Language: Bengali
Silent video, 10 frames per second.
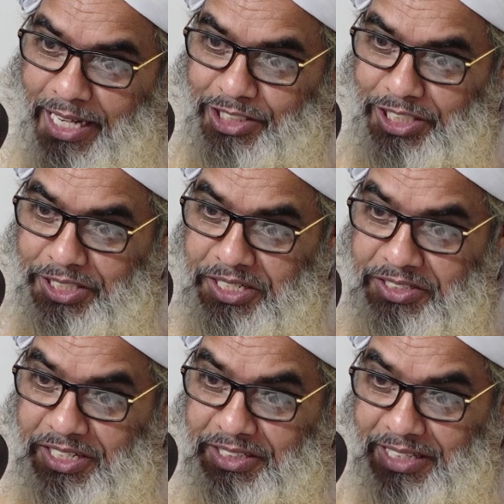আকাশের
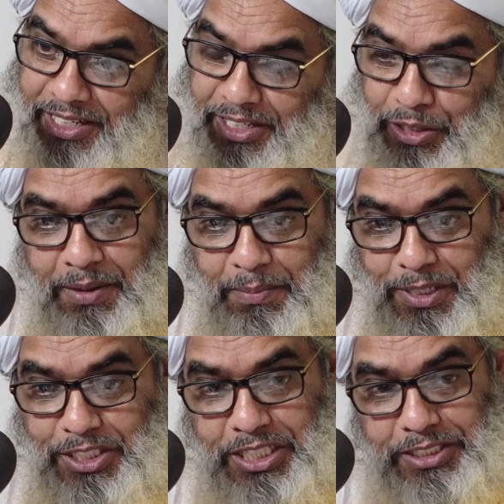নিচে তাকে
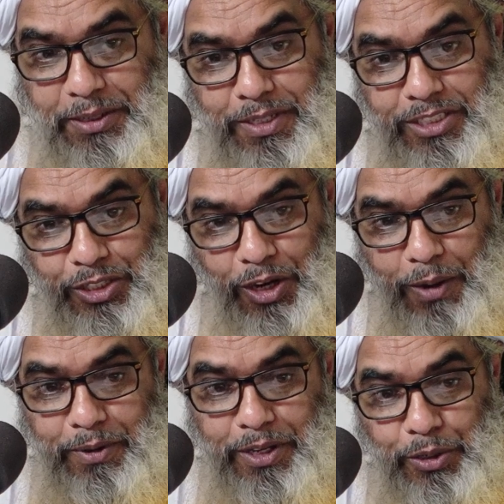বৃষ্টিতে ভিজতে
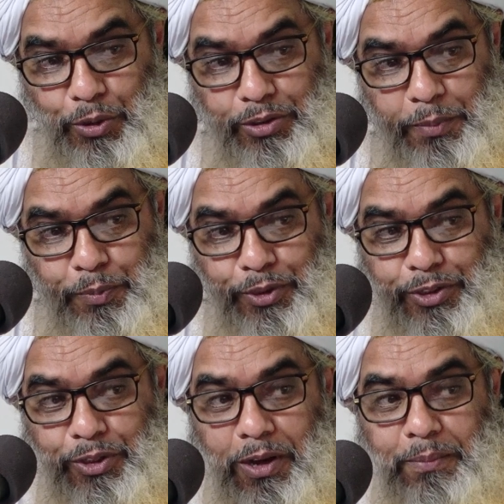হবে রোদে
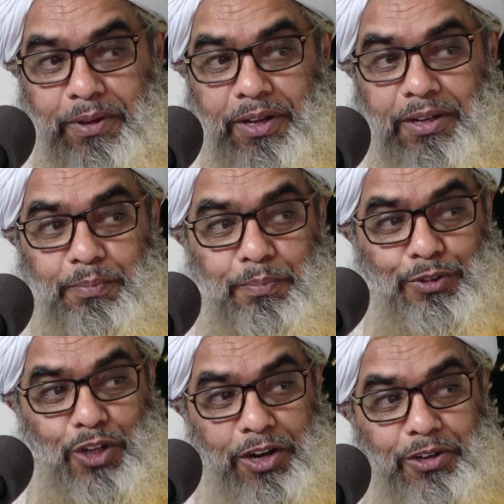পুড়তে হবে
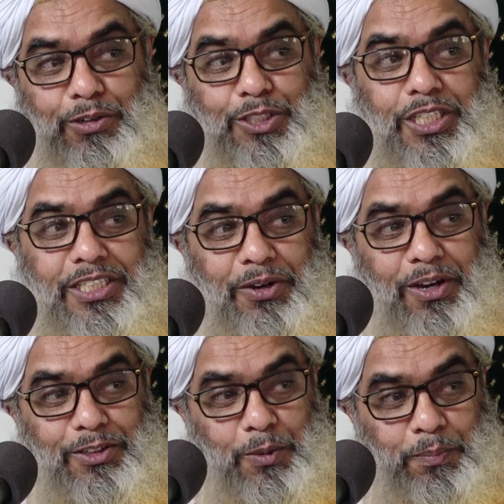প্রচণ্ড শীতে
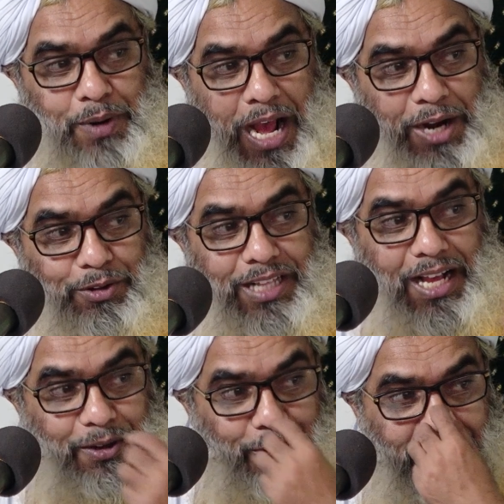হয়তো প্রাণও
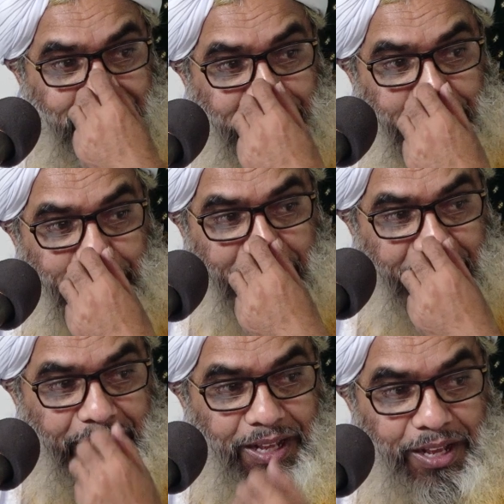ত্যাগ হয়ে যেতে
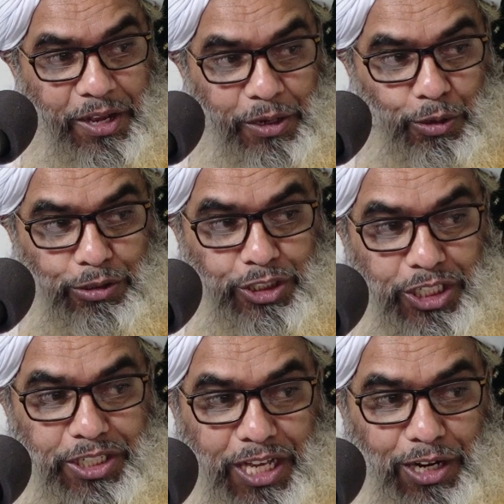পারে
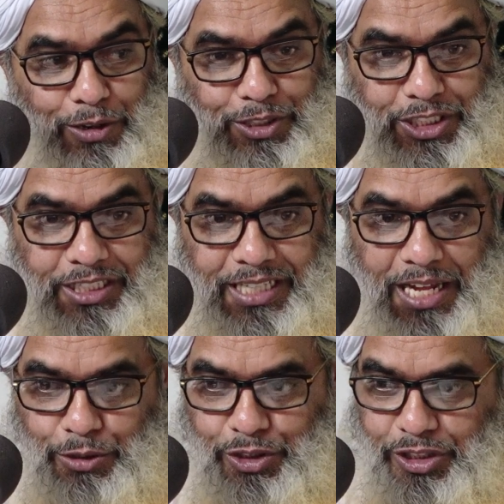কালো সে
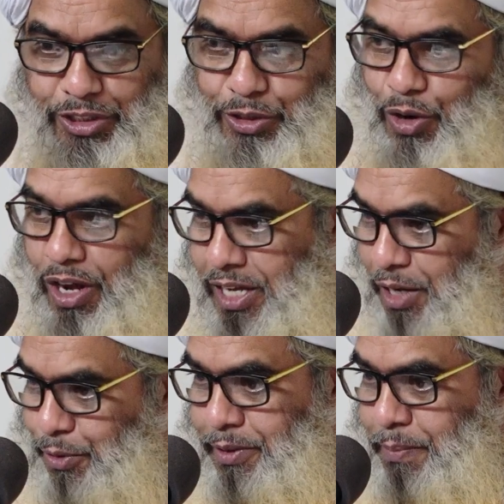তার অস্তিত্ব রক্ষা
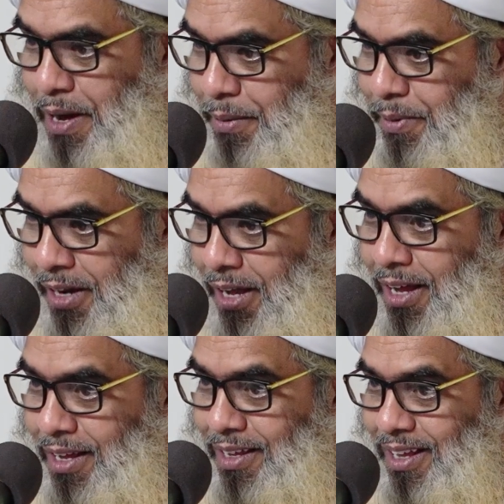করতে পারবে না
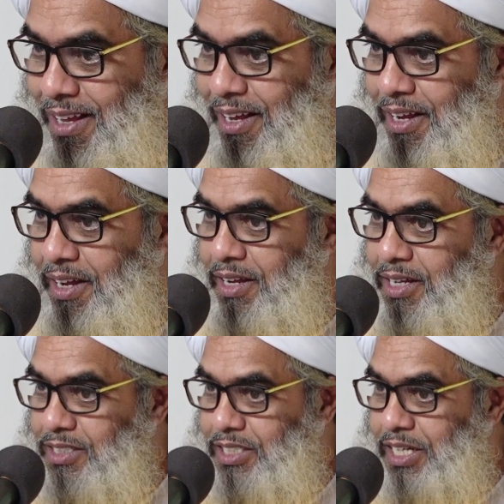
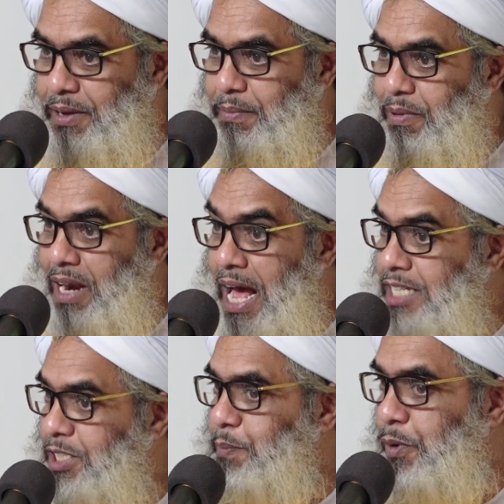সে
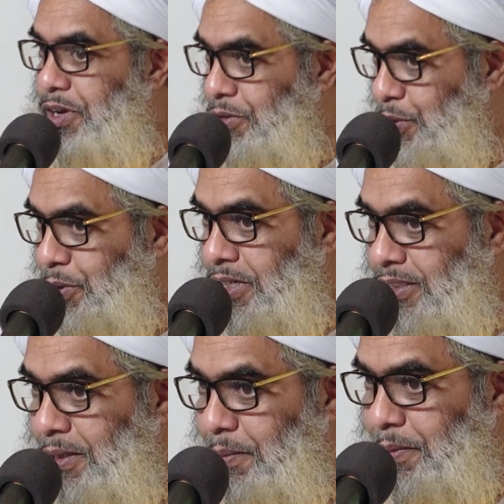লাশে পরিণত হয়ে
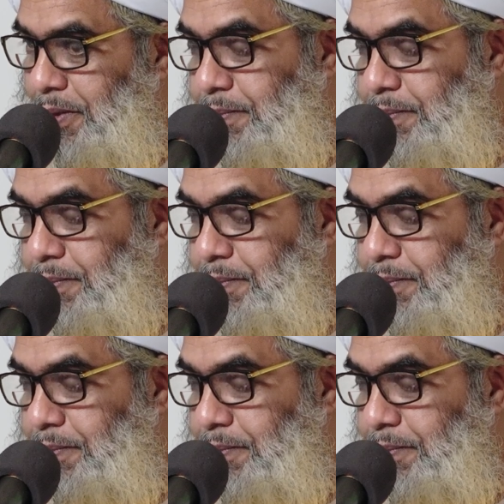যাবে